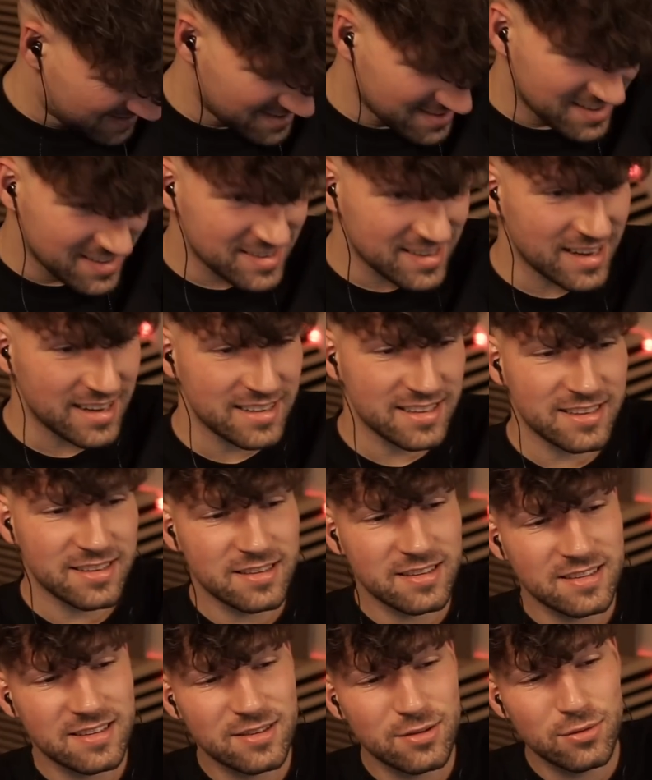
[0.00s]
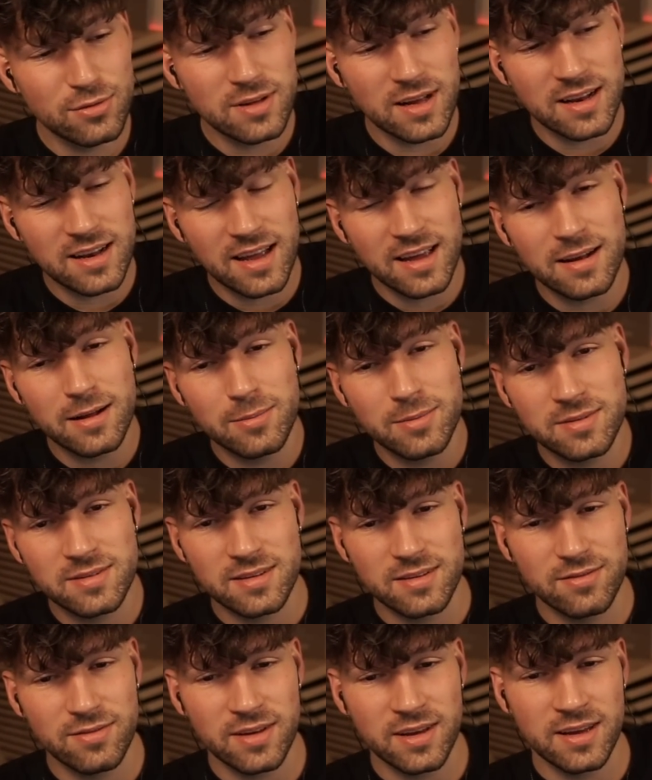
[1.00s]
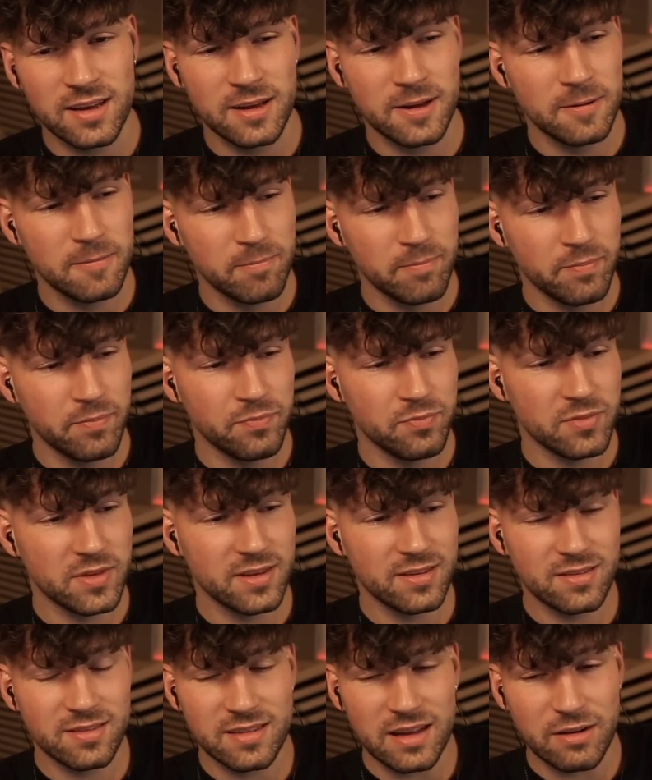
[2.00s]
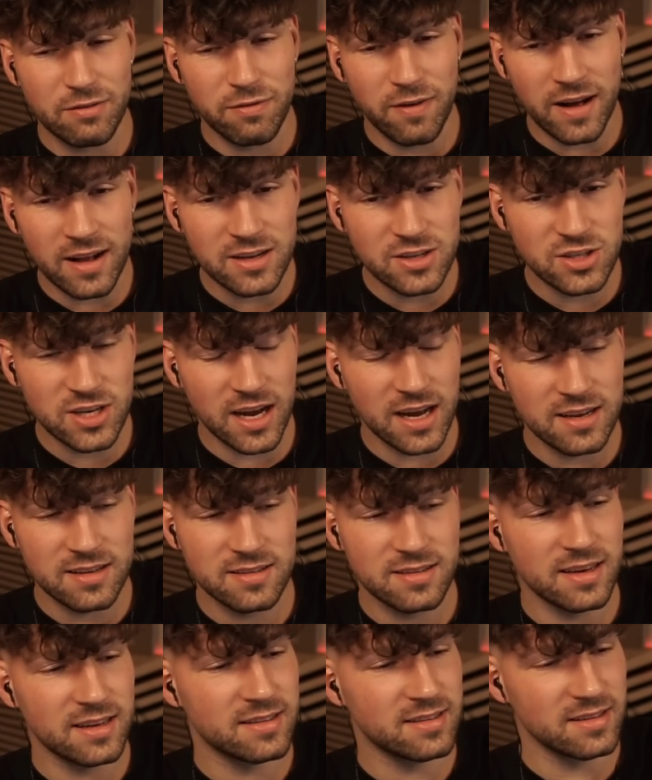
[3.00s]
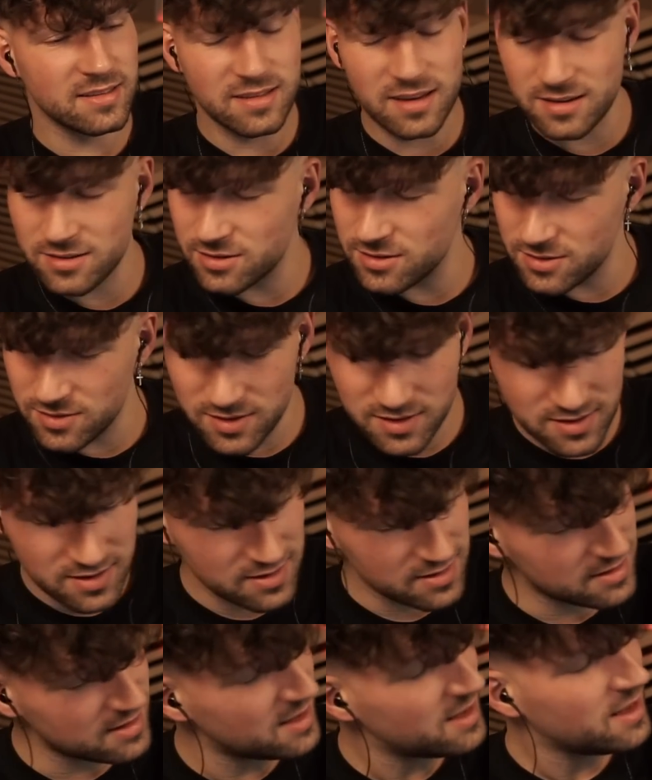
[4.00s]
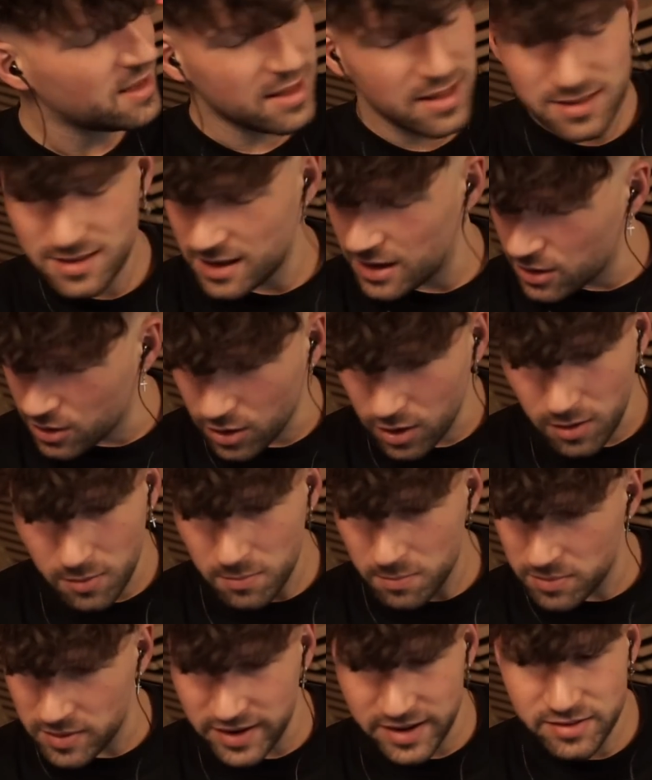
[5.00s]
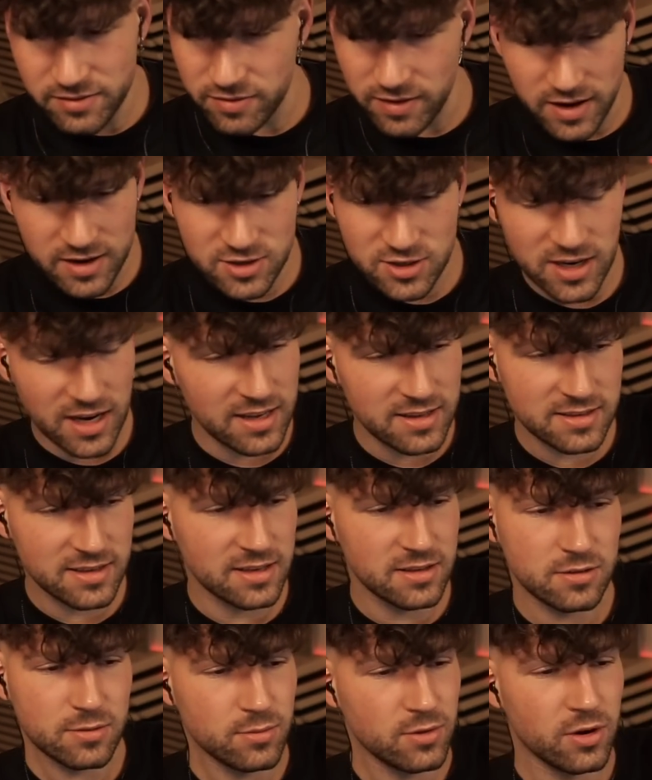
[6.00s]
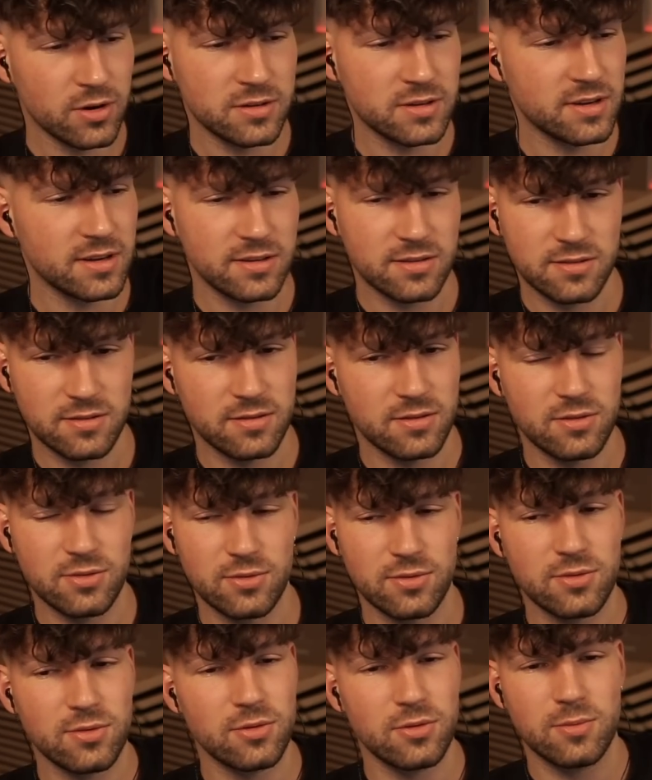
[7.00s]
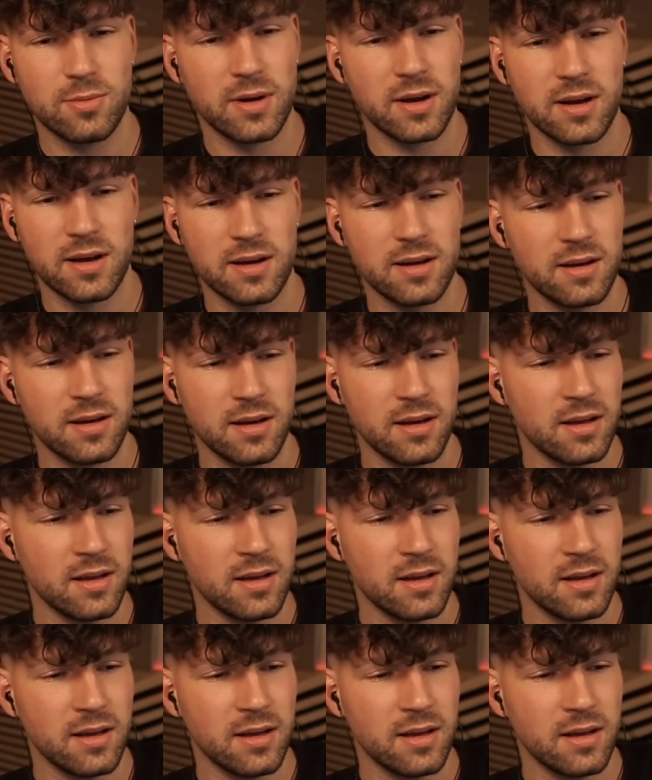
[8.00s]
das ist halt, das tut halt leider ein bisschen weh. Das ist der falsche Ansatz. Ich sag's euch, wie es ist. Der komplett falsche Ansatz, um Leute dazu zu über,